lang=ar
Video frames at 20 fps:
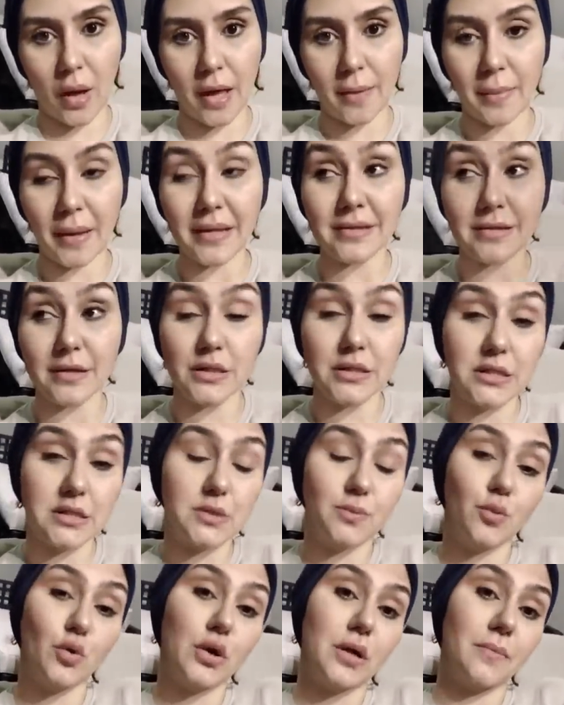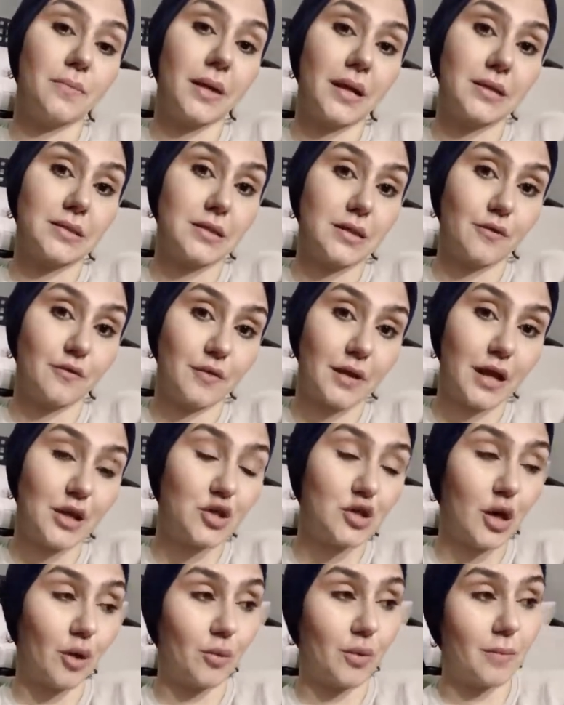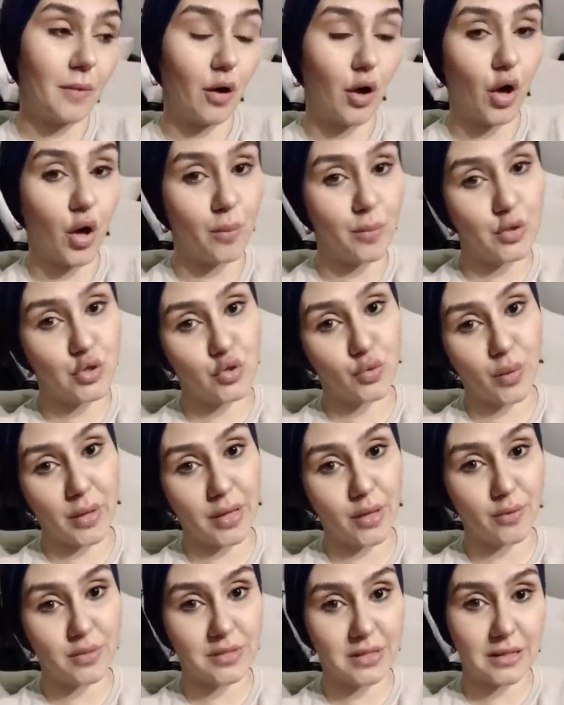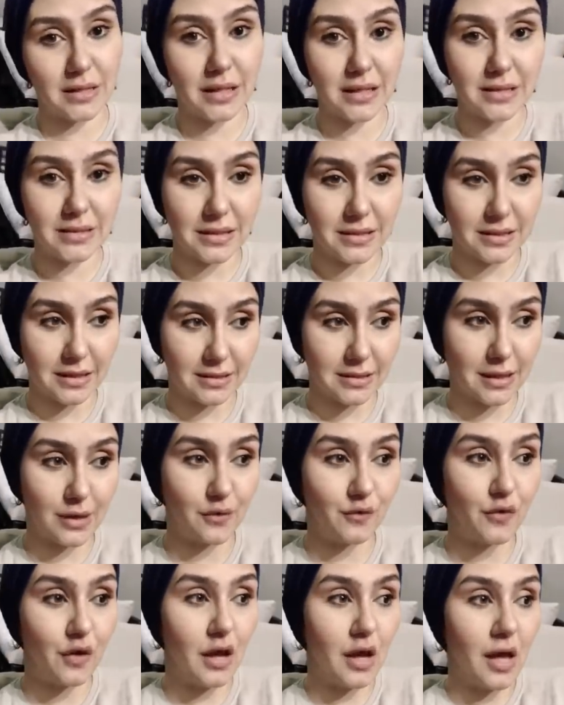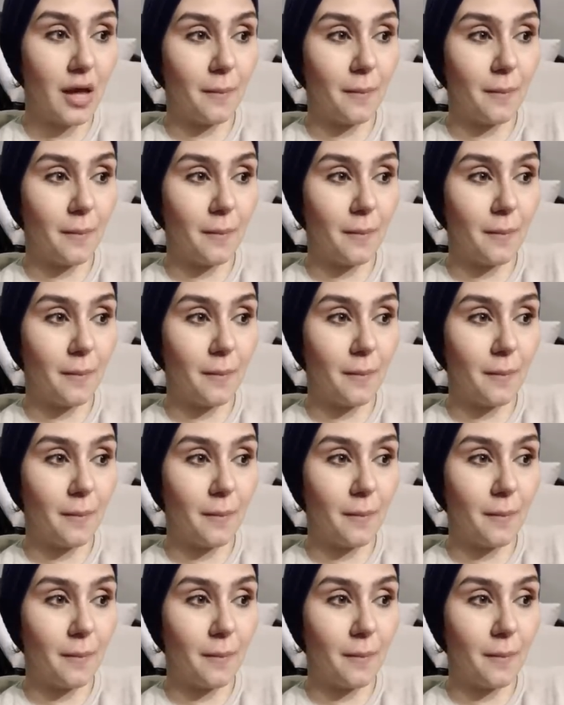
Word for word: هيبين انترست ممكن ما يعترفلكش او يبقى غامض شويه ويستناك انت تعترف